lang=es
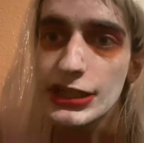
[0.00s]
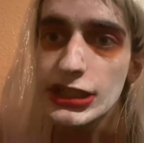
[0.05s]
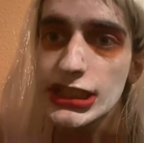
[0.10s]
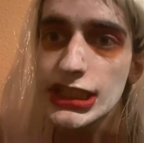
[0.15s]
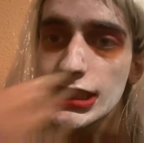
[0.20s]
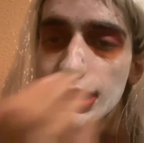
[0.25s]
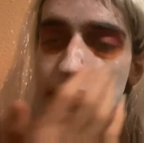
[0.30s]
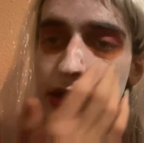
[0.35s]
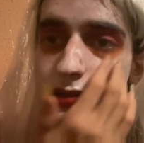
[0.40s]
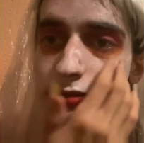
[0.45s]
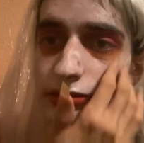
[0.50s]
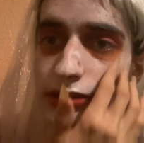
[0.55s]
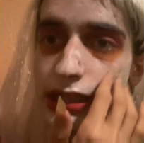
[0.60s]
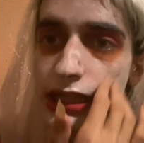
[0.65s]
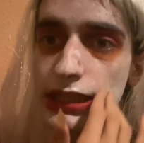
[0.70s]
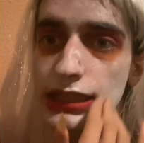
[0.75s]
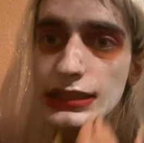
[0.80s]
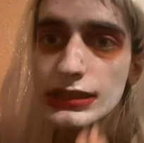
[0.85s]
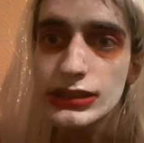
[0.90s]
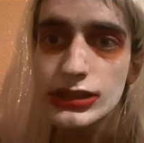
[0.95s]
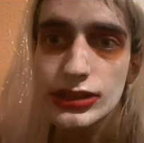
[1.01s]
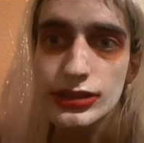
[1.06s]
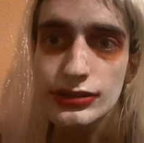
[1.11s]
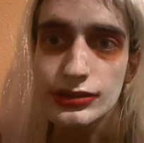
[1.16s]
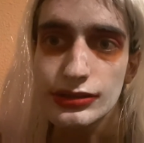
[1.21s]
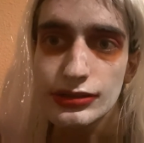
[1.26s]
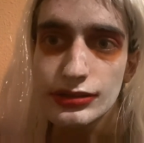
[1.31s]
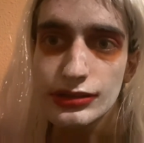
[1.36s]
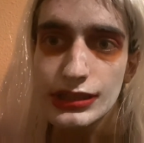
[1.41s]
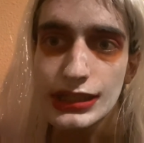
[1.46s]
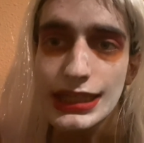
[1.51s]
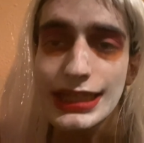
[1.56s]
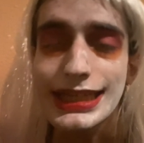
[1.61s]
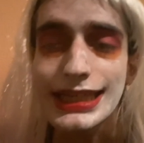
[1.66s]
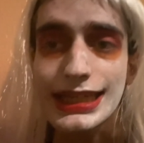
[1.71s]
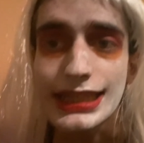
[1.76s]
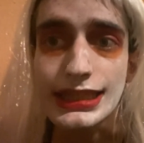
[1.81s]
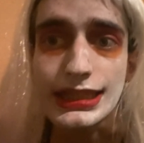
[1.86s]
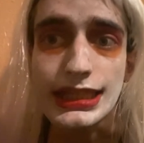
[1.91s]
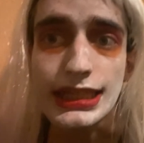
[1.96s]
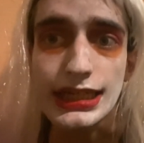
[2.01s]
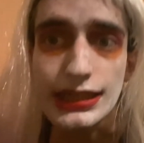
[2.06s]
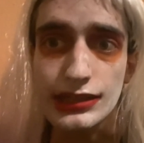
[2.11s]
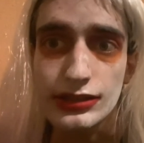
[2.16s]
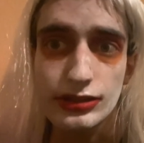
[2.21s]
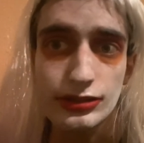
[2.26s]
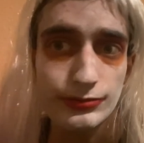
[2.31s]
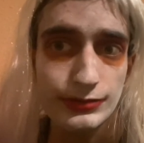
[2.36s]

si Terno le ha dicho que Anti ha ido a